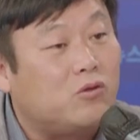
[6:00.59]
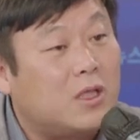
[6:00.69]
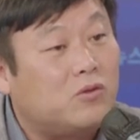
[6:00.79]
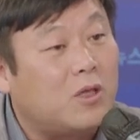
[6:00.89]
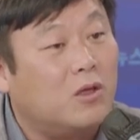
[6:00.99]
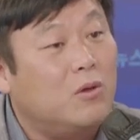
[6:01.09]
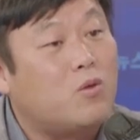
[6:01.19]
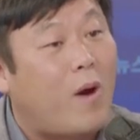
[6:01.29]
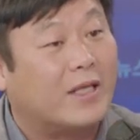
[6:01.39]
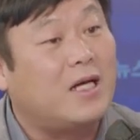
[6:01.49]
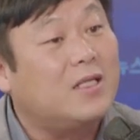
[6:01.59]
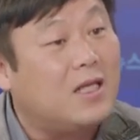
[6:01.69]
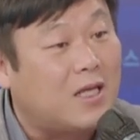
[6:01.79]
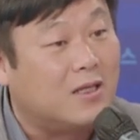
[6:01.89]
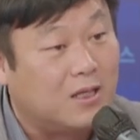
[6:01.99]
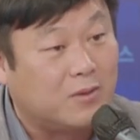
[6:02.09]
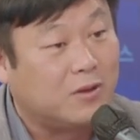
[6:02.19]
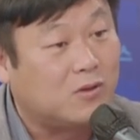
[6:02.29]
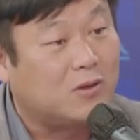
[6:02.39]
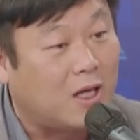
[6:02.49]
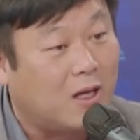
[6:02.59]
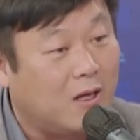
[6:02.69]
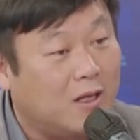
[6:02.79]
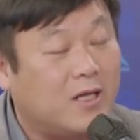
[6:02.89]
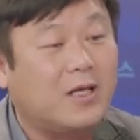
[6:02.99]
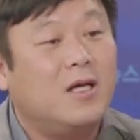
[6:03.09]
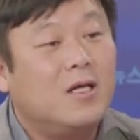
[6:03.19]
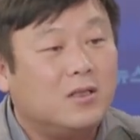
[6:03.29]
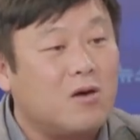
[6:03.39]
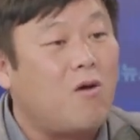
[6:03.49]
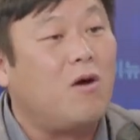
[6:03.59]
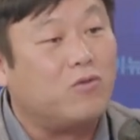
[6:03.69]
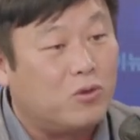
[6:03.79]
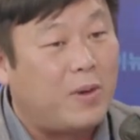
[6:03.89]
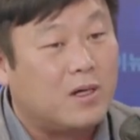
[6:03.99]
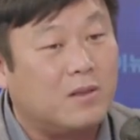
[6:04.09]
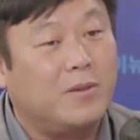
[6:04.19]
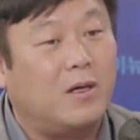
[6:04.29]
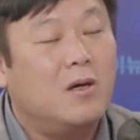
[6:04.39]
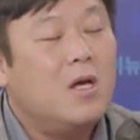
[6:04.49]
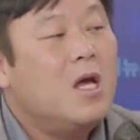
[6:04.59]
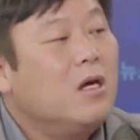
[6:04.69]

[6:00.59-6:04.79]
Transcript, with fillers: 추산 너무 과장됐다는 느낌이 들 수 있잖아요. 옛날에 그렇죠. 네. 정광훈 그룹 막 그러면 어.